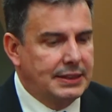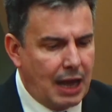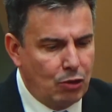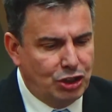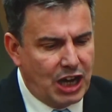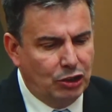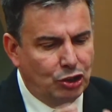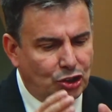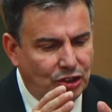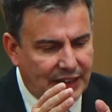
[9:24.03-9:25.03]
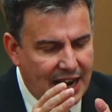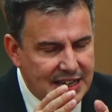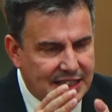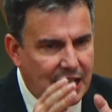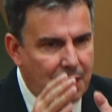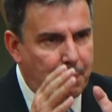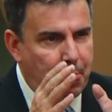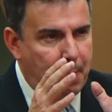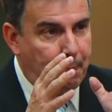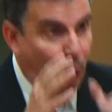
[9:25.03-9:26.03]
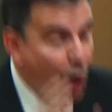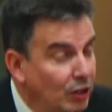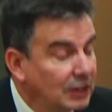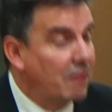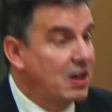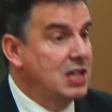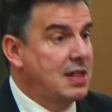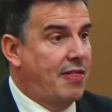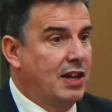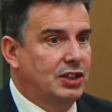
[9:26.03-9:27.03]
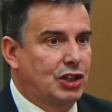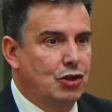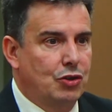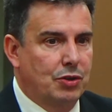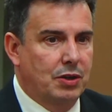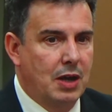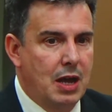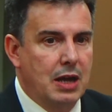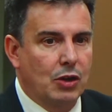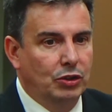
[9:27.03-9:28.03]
está luchando contra esa pronta venida del Señor,